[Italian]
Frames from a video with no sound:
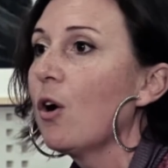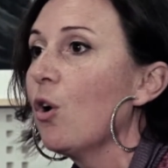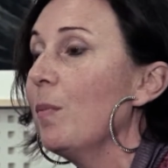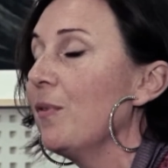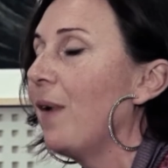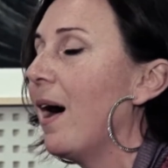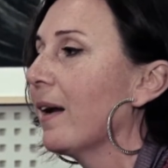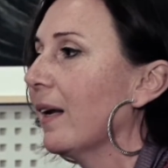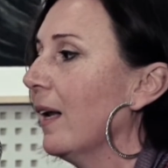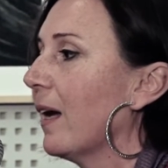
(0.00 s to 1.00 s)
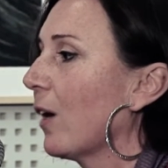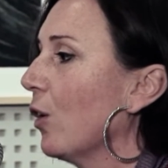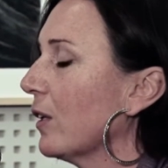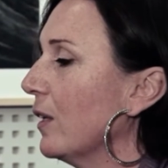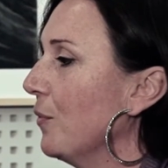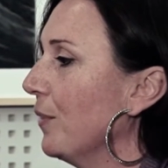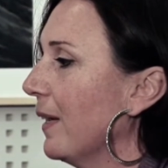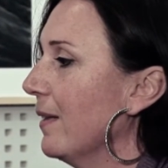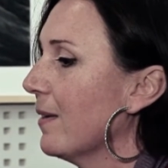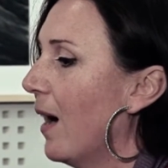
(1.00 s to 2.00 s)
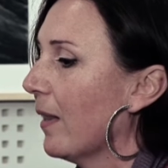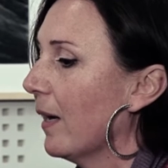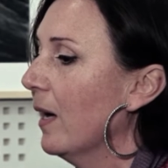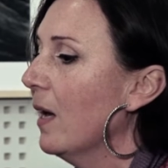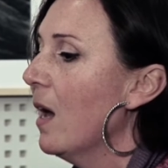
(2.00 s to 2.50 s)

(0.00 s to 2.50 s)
come fare la raccolta differenziata.